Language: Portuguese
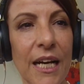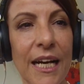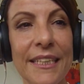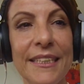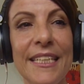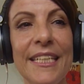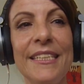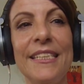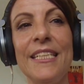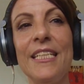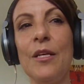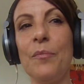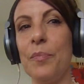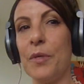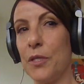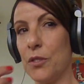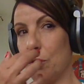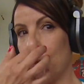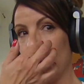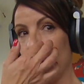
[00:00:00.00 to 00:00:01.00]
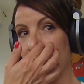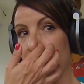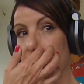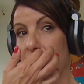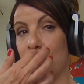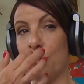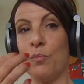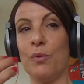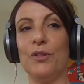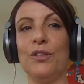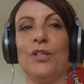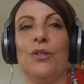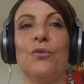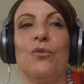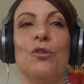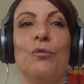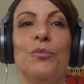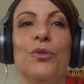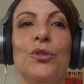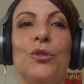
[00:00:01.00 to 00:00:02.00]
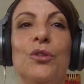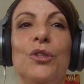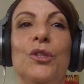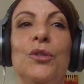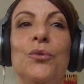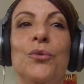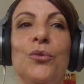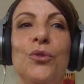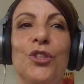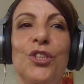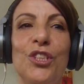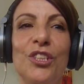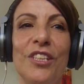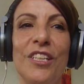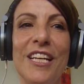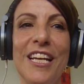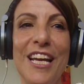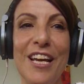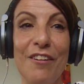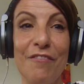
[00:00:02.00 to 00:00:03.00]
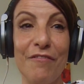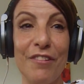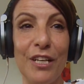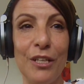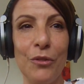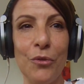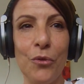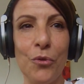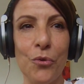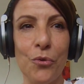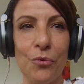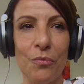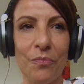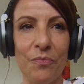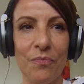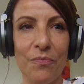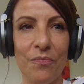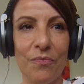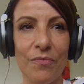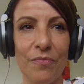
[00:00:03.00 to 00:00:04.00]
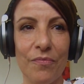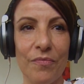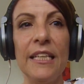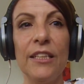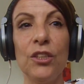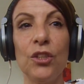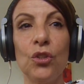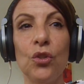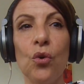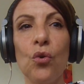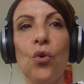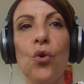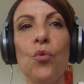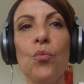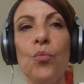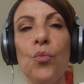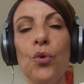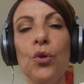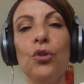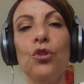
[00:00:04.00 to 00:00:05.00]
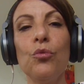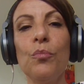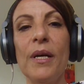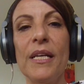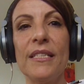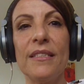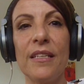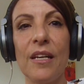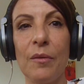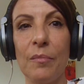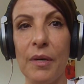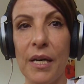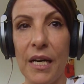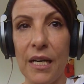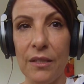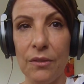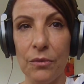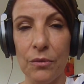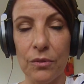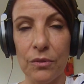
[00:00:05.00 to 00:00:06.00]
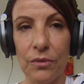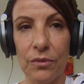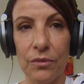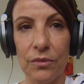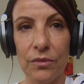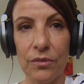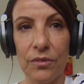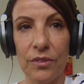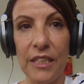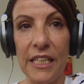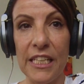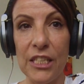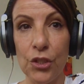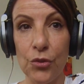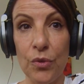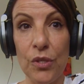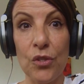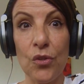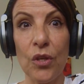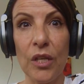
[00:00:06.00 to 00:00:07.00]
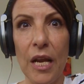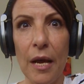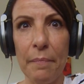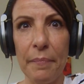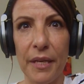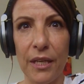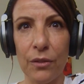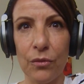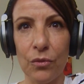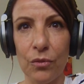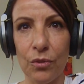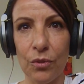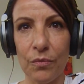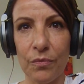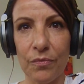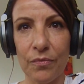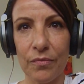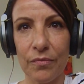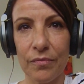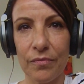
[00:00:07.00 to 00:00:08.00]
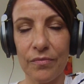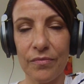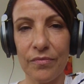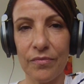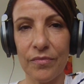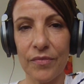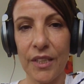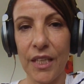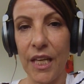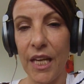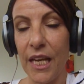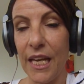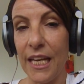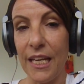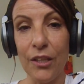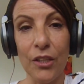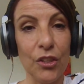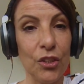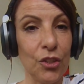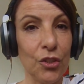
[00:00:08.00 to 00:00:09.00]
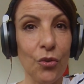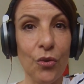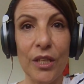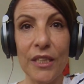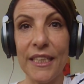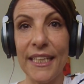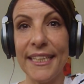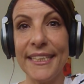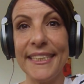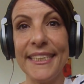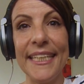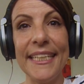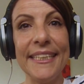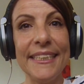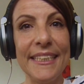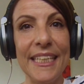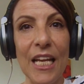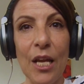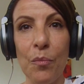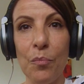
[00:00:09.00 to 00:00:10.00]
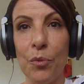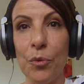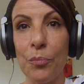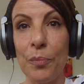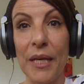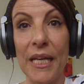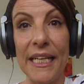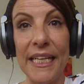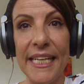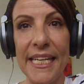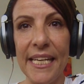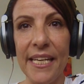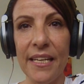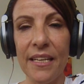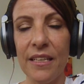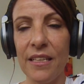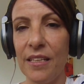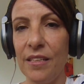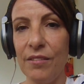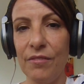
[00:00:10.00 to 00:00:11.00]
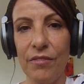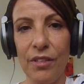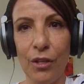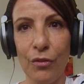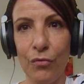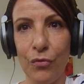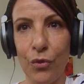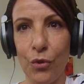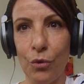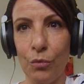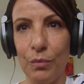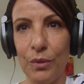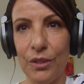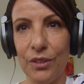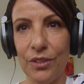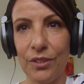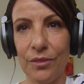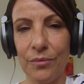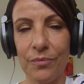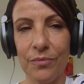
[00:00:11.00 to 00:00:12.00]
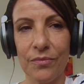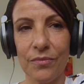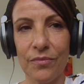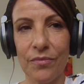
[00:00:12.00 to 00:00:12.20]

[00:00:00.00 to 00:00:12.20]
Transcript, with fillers: A terceira pessoa que respondeu como solitude falou: Estou com muito mais trabalho desde o isolamento. Eu estou até sem tempo para ler e ver filmes.